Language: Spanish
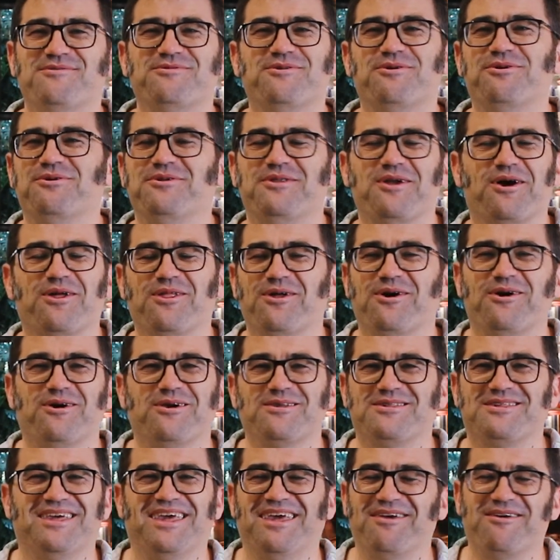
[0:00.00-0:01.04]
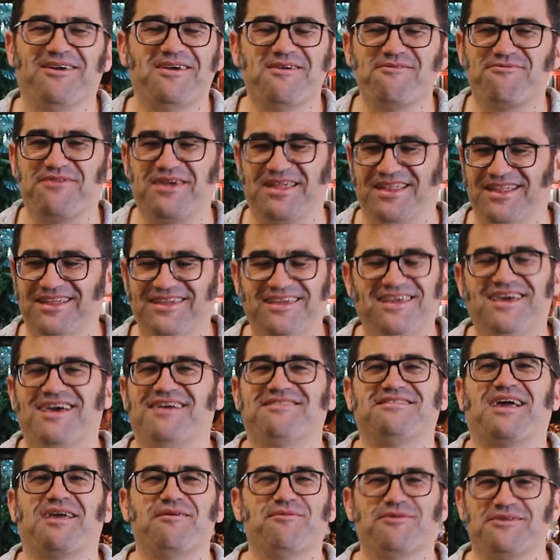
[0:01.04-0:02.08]
uno, no dos y en fin,
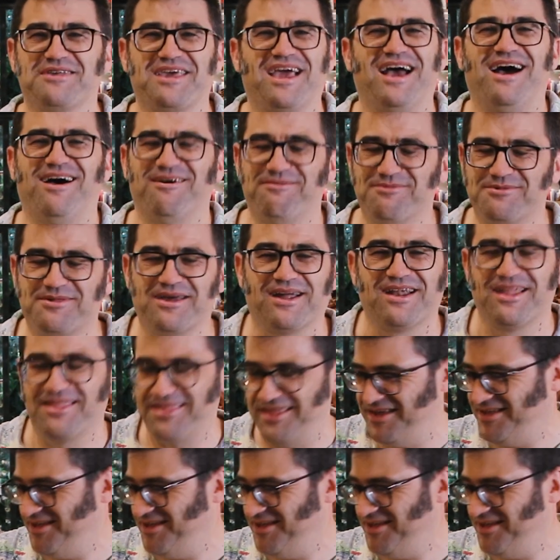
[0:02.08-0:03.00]
hasta aquí hemos llegado. Muchas